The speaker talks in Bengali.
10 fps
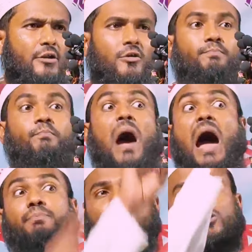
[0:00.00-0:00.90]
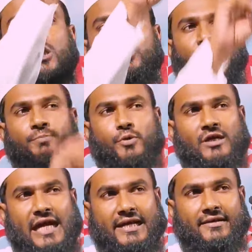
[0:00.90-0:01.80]
কারণ পাপ হচ্ছে দুই
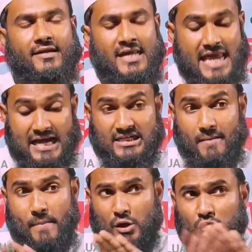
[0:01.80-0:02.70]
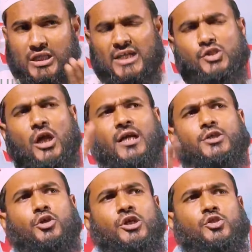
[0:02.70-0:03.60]
প্রকারের একটা মানুষের
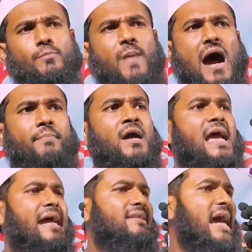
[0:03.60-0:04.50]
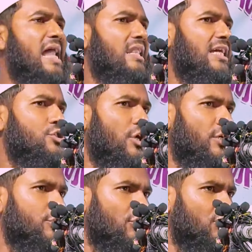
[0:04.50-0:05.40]
সঙ্গে জড়িত পাপ একটা আল্লাহর
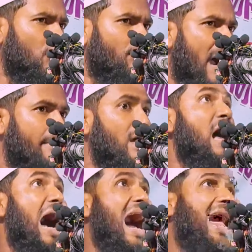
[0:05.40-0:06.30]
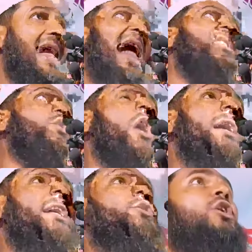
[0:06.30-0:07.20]
সঙ্গে জড়িত পাপ আল্লাহর
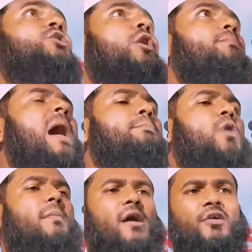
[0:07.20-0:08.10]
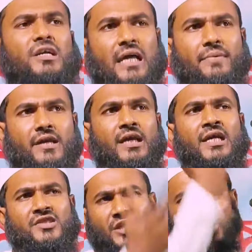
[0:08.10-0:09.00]
সঙ্গে জড়িত পাপ ক্ষমা হয়ে যাবে
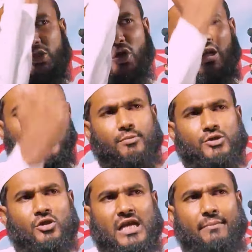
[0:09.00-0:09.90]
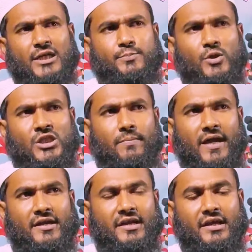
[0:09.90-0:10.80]
তিরিশ চল্লিশ বছর নামাজ পড়তে
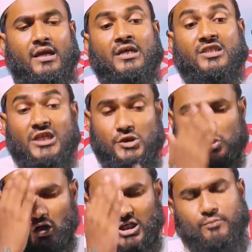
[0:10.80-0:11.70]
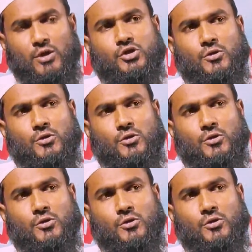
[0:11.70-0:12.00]
পারেননি তিরিশ চল্লিশ